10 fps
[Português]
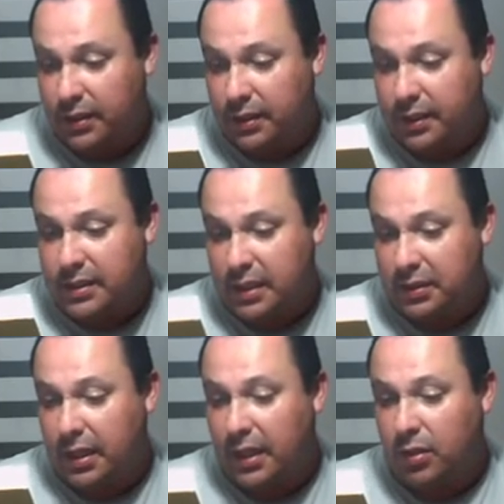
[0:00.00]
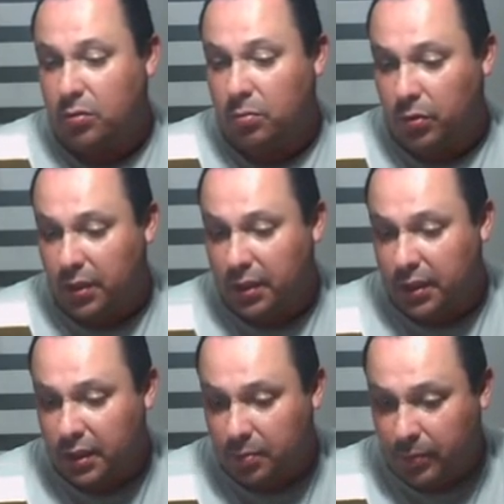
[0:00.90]
desatrelaram o boi
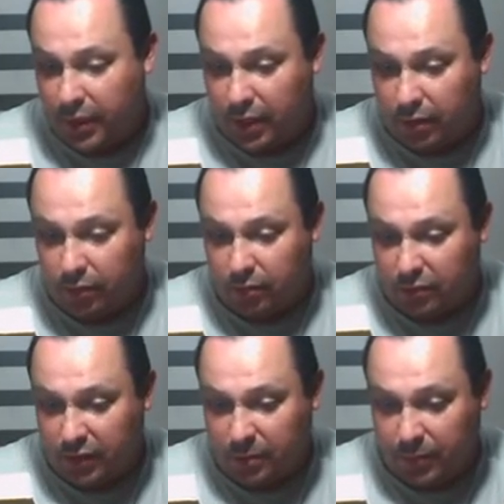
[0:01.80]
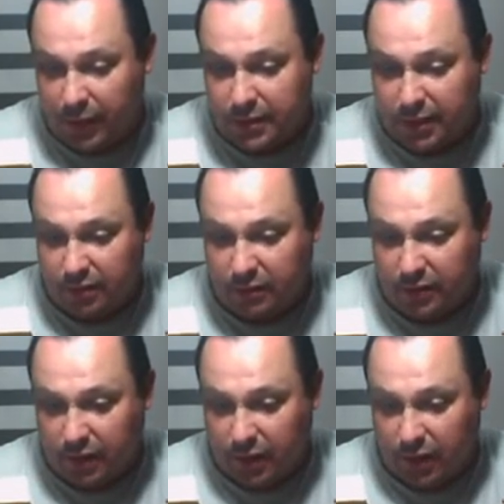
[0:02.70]
e pegaram a novilha para
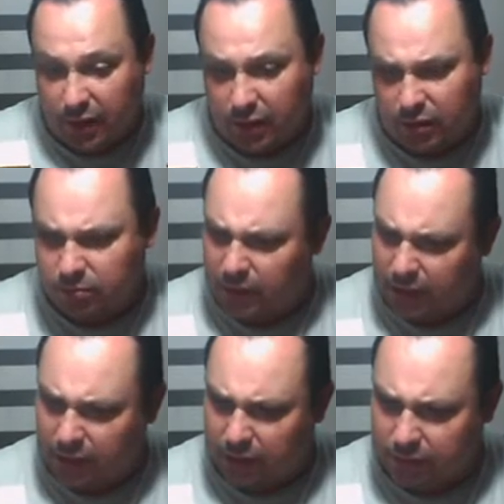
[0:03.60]
sacrificar. Peraí.